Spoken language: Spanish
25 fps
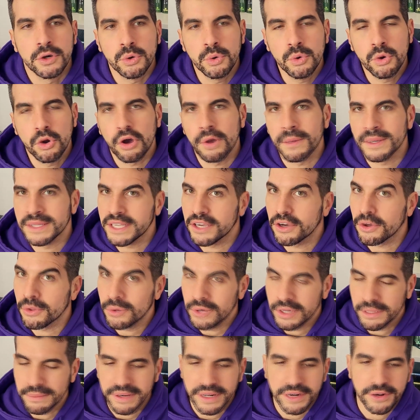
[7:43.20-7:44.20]
un joven hijo de un
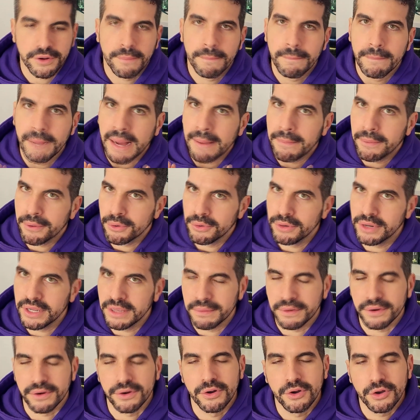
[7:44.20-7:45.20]
librero, va por un
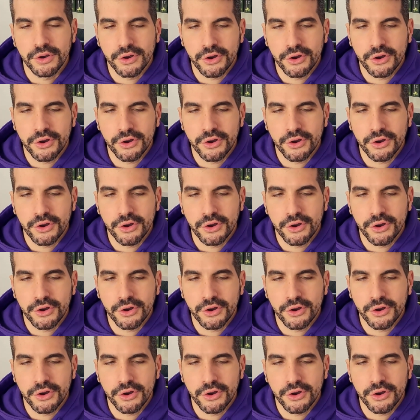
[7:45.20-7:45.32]
libro, lo